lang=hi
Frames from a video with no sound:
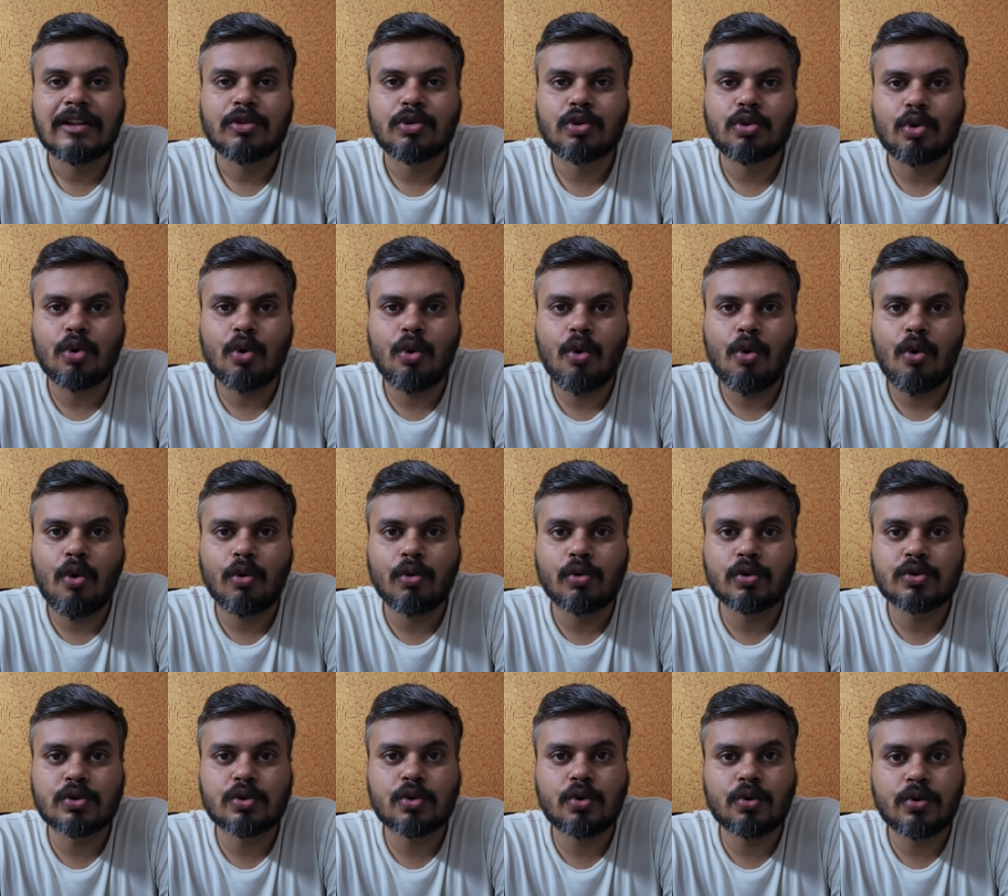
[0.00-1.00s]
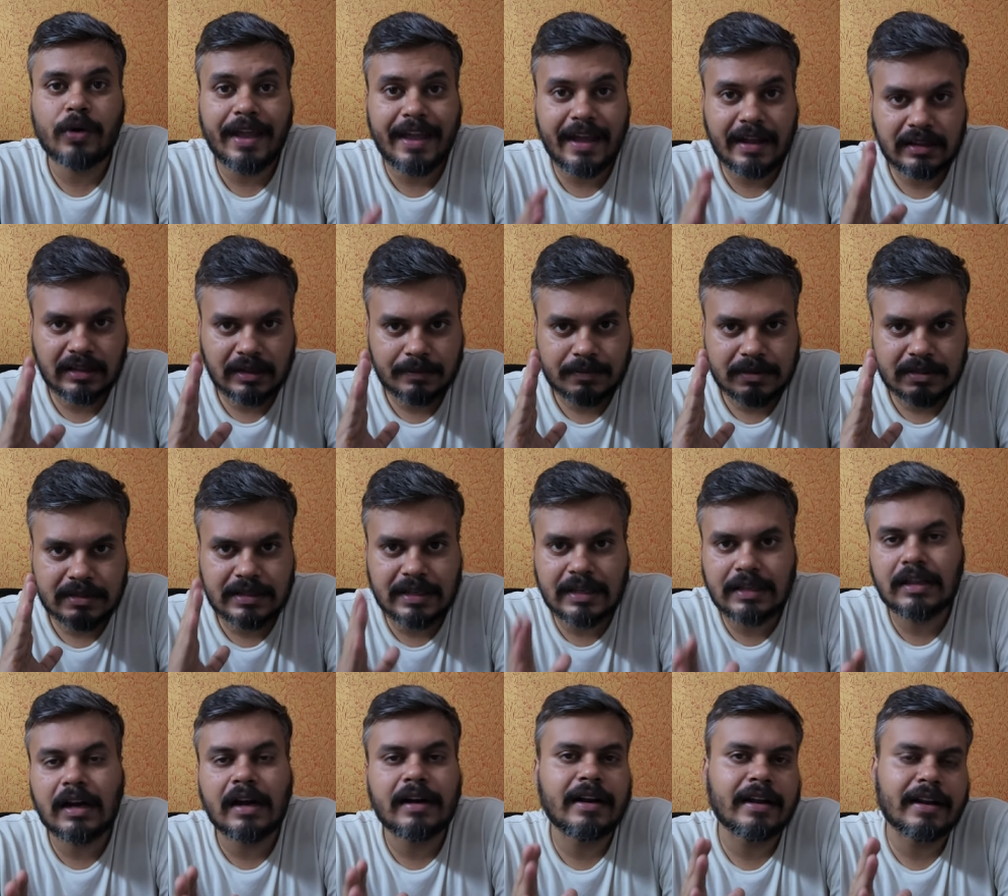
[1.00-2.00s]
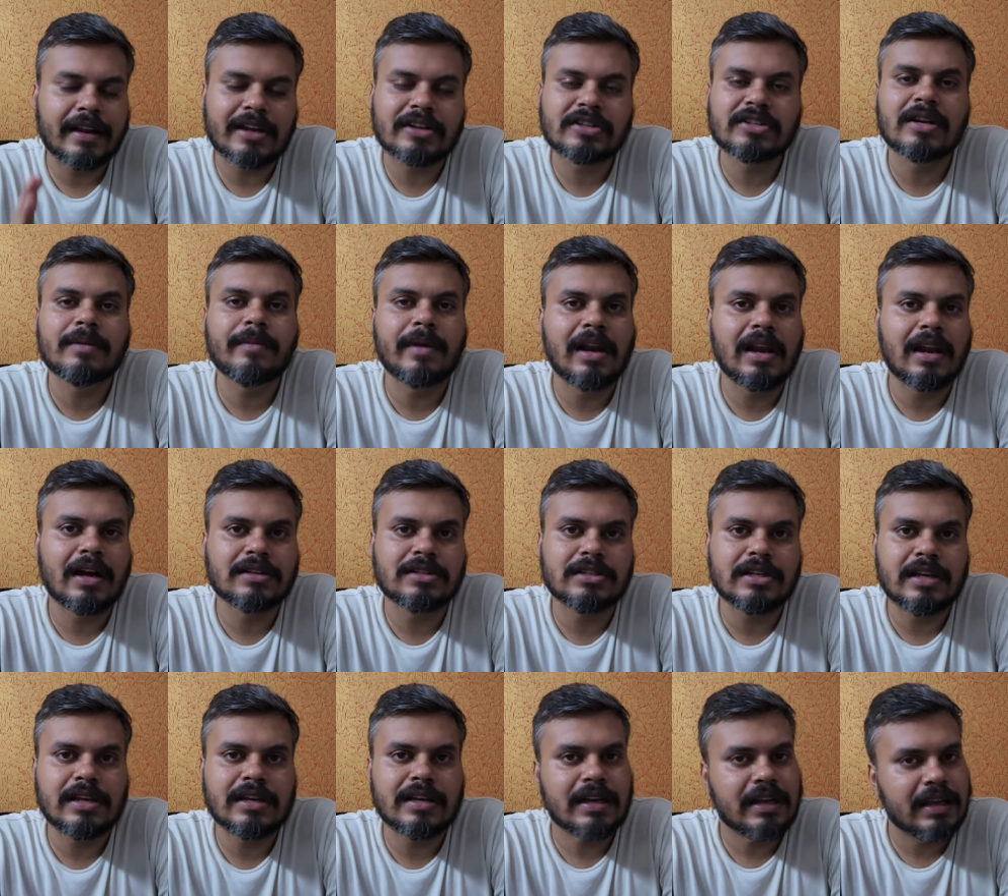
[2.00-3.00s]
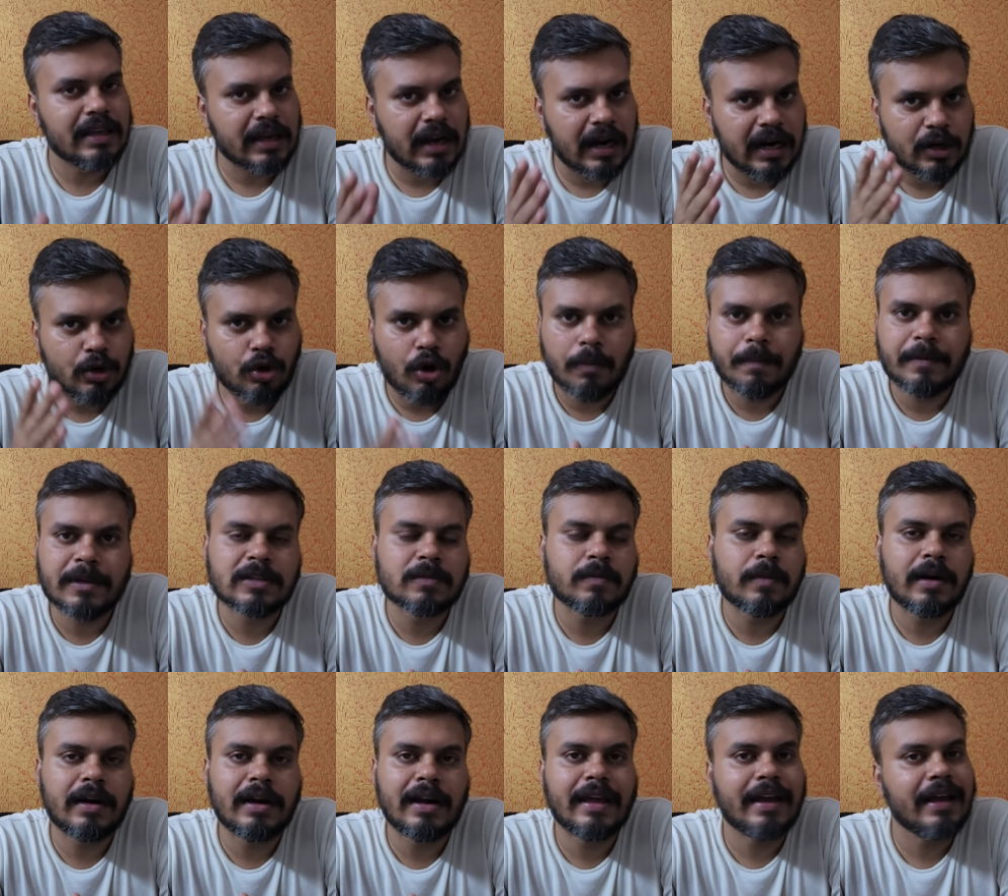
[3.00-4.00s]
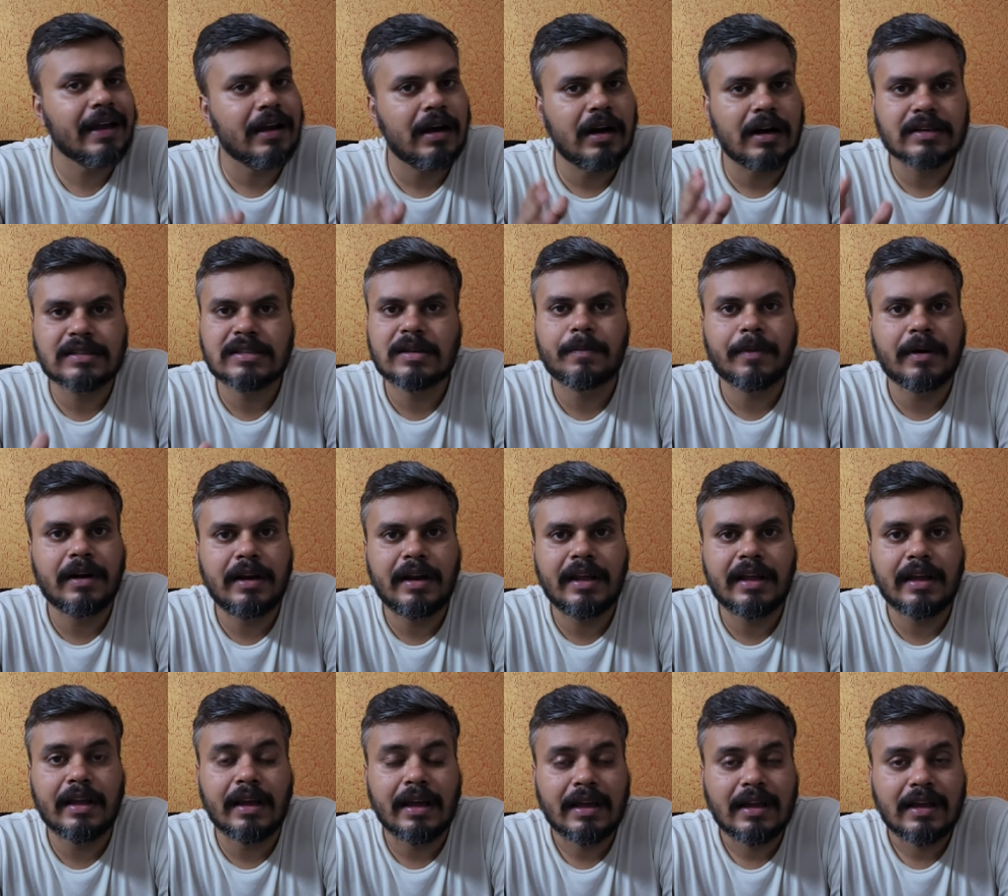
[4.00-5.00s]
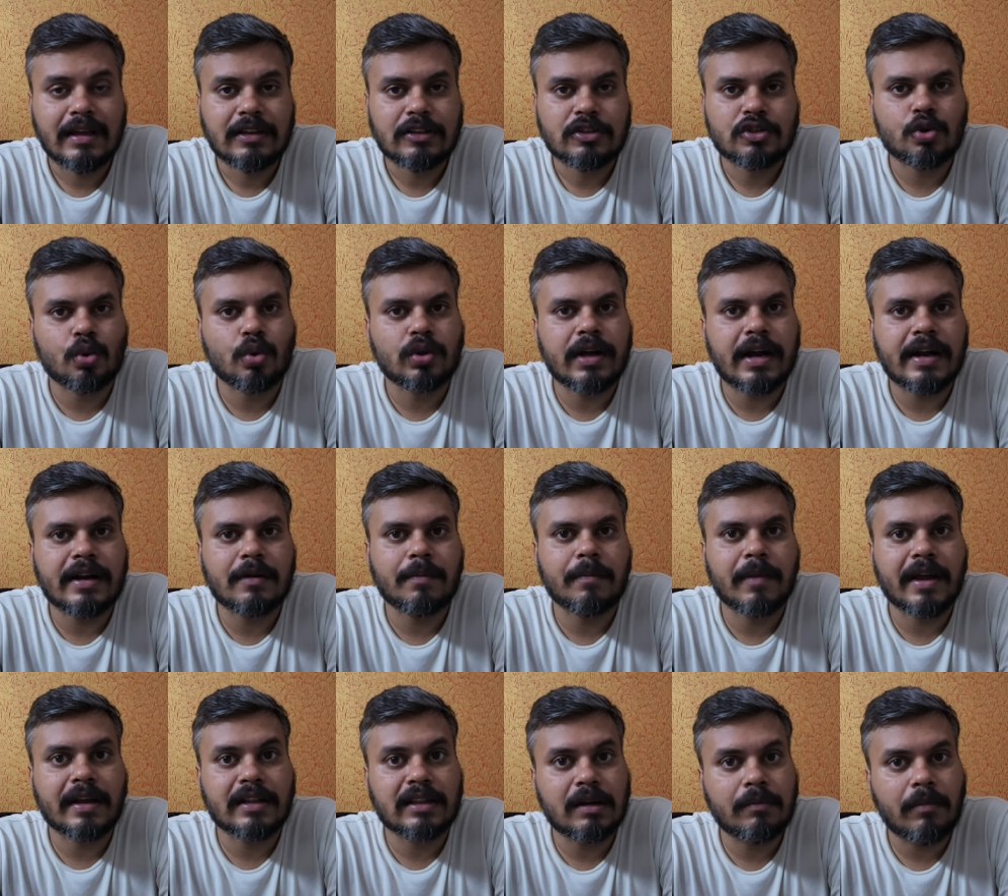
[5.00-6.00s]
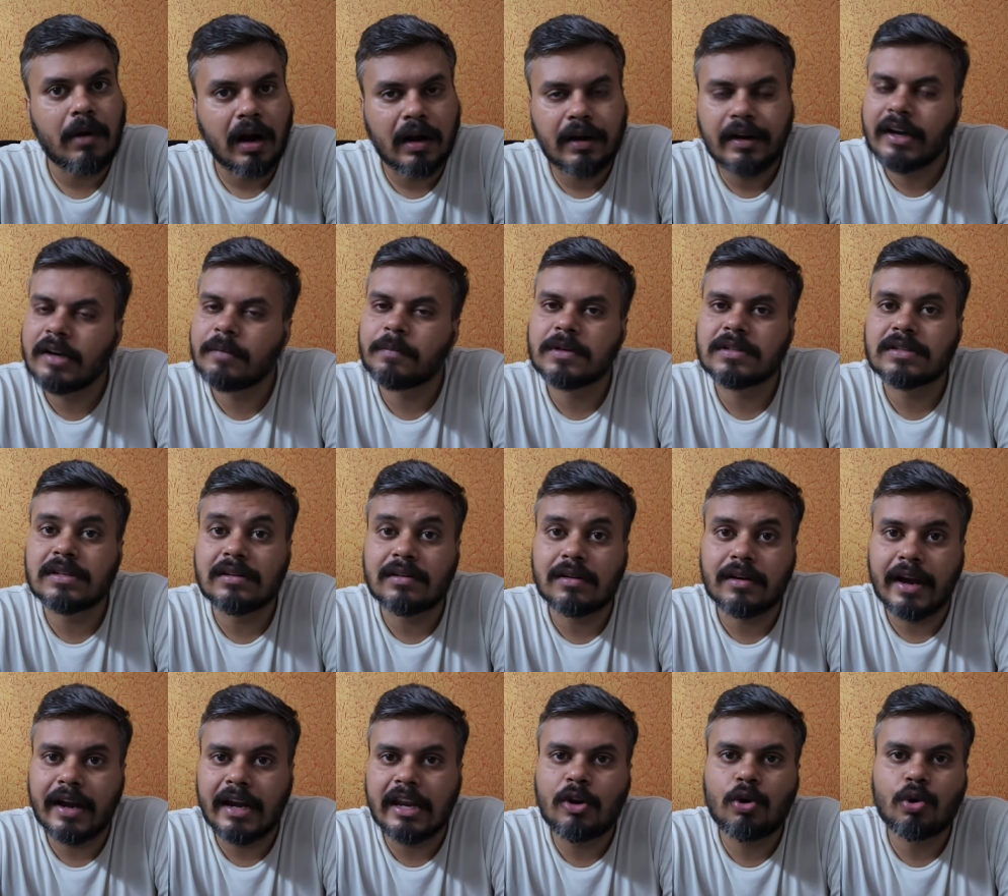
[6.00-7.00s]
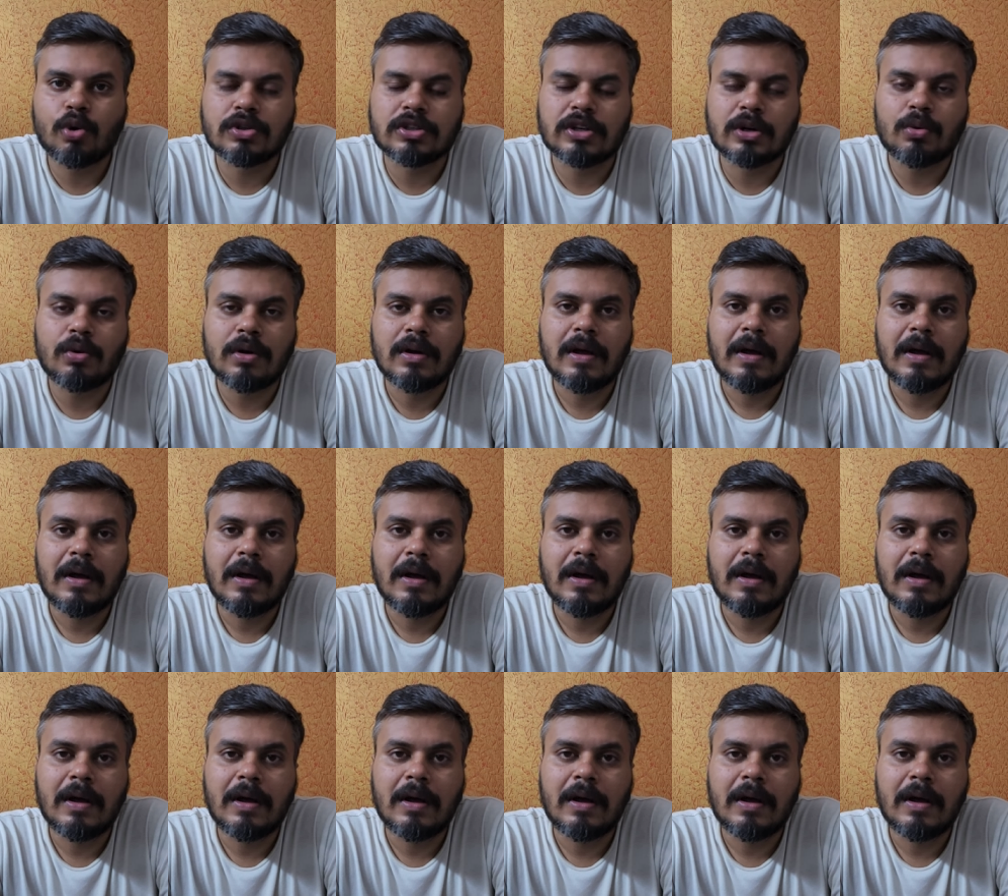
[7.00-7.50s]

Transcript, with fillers: तो उसको एकदम सीधा डायरेक्शन मिलना चाहिए कि क्या टॉपिक्स पढ़ने हैं कहाँ से पढ़ने हैं सो so दैट मैं एकदम 100 परसेंट रेडी हो जाऊँ